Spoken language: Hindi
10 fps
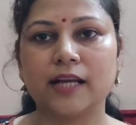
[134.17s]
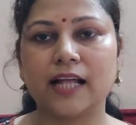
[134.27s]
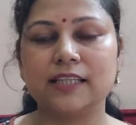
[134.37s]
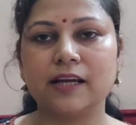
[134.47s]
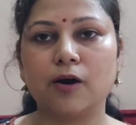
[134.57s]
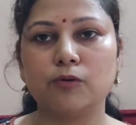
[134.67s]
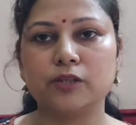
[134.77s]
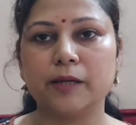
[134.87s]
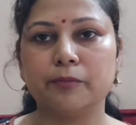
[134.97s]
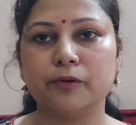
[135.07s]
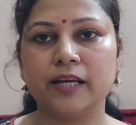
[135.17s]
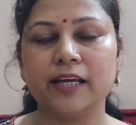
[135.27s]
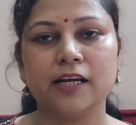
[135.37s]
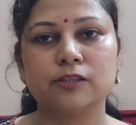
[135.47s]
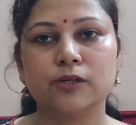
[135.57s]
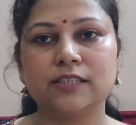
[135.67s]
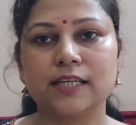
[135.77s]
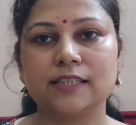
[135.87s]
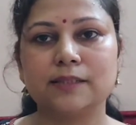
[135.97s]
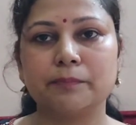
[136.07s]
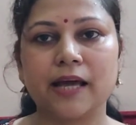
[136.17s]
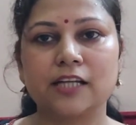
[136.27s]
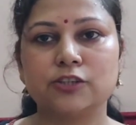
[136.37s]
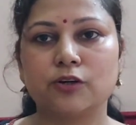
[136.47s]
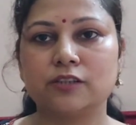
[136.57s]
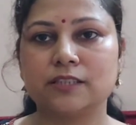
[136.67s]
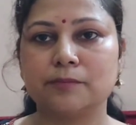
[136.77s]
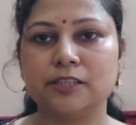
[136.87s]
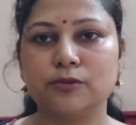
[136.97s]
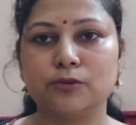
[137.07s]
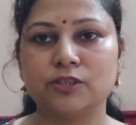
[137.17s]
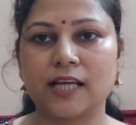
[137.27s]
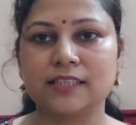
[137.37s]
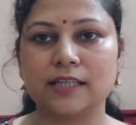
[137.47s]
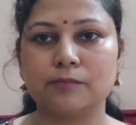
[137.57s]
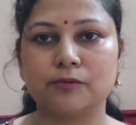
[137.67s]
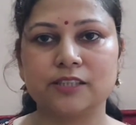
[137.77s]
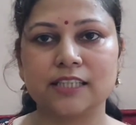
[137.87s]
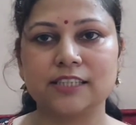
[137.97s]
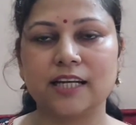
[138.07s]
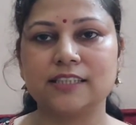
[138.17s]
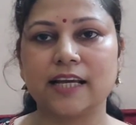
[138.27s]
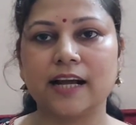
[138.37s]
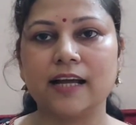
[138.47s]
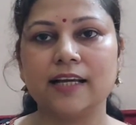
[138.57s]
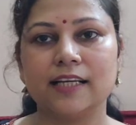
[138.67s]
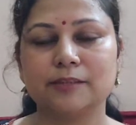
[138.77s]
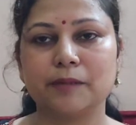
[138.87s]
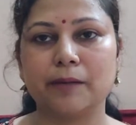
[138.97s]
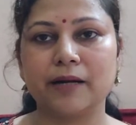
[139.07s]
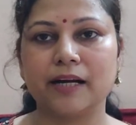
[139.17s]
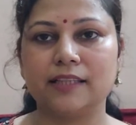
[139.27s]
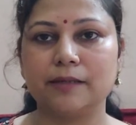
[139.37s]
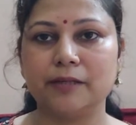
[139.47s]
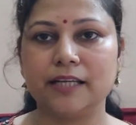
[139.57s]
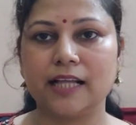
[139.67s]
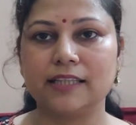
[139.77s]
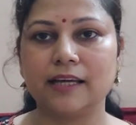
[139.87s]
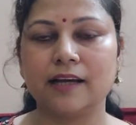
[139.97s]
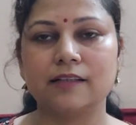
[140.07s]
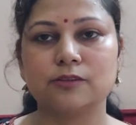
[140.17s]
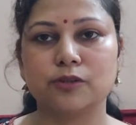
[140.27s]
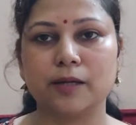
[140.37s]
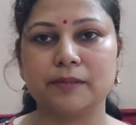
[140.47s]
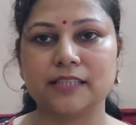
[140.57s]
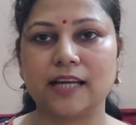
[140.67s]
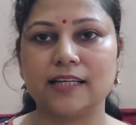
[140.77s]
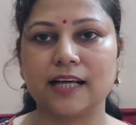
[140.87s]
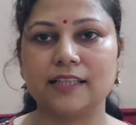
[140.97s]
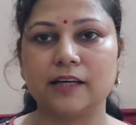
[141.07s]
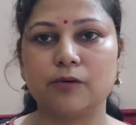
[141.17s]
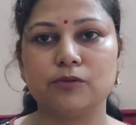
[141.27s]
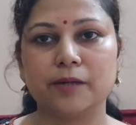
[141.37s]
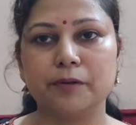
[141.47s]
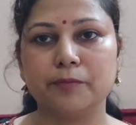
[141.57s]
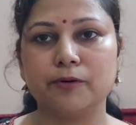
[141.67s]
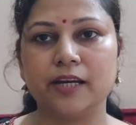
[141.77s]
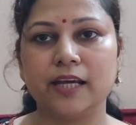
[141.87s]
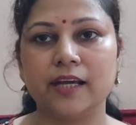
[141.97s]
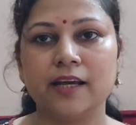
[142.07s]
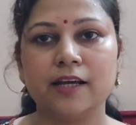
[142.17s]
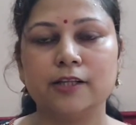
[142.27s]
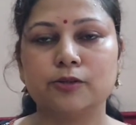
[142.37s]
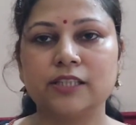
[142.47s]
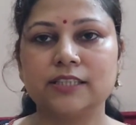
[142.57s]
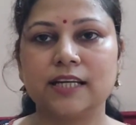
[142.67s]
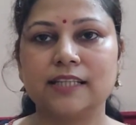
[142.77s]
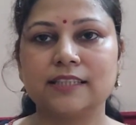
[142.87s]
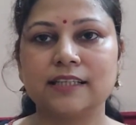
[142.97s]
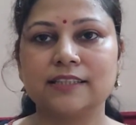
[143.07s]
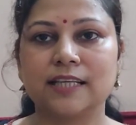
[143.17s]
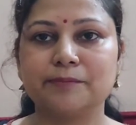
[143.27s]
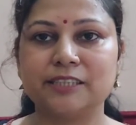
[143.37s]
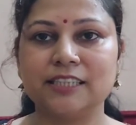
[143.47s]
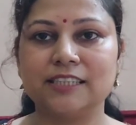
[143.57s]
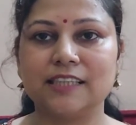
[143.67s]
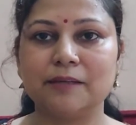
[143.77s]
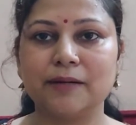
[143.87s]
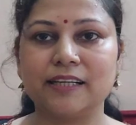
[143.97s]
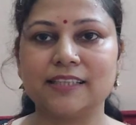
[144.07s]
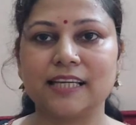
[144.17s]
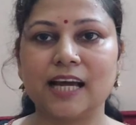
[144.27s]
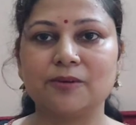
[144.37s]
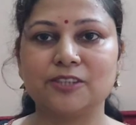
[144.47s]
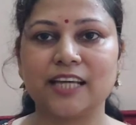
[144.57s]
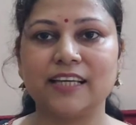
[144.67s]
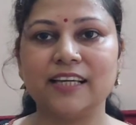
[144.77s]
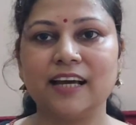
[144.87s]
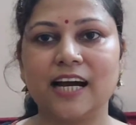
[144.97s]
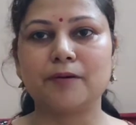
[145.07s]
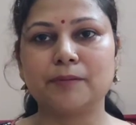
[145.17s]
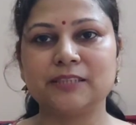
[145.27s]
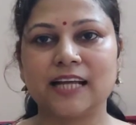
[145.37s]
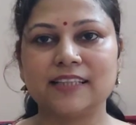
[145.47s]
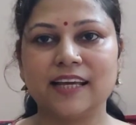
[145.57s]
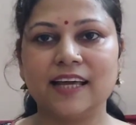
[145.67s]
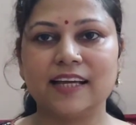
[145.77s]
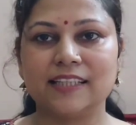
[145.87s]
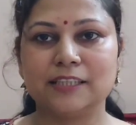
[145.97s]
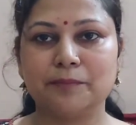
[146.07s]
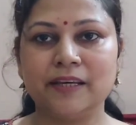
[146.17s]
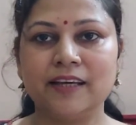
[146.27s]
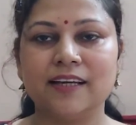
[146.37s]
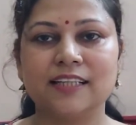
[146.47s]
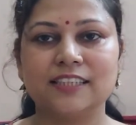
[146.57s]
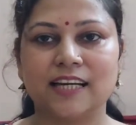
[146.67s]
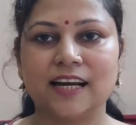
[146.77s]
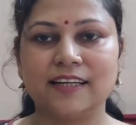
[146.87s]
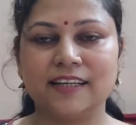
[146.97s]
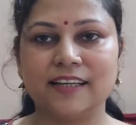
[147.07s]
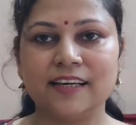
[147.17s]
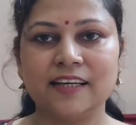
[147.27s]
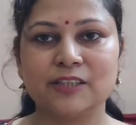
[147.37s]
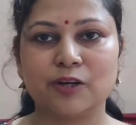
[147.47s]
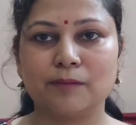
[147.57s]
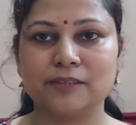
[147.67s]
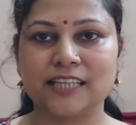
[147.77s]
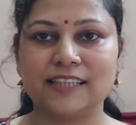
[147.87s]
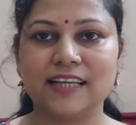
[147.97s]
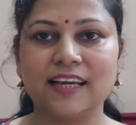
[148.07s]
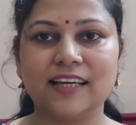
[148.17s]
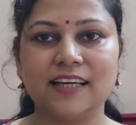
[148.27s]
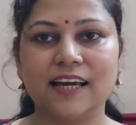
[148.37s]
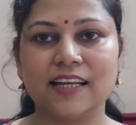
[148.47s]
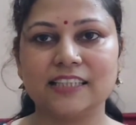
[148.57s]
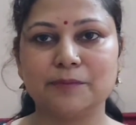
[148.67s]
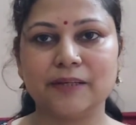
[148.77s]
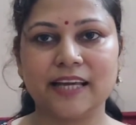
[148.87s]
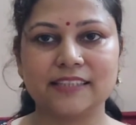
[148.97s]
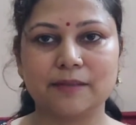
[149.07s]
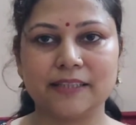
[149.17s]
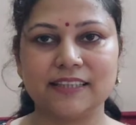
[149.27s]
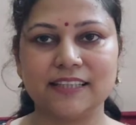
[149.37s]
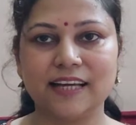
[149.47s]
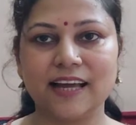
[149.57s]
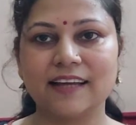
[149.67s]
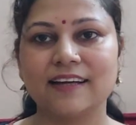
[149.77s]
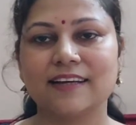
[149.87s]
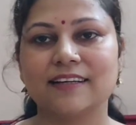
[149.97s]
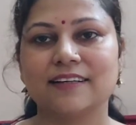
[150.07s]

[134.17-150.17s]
को डाल दे और उन्हें भुने तो इस तरह से प्याज और सब्जी दोनों साथ साथ भूनता चला जाएगा इसमें नमक हल्दी भी डाल दे सूखे मसाले डाल दे उन्हें भी भून ले तो इस तरह से सब्जी जल्दी बन तैयार हो जाएगी अब हम जानते हैं एक रेसिपी चना टिक्की तो हम जानते हैं कि यह रेसिपी कैसे बनती है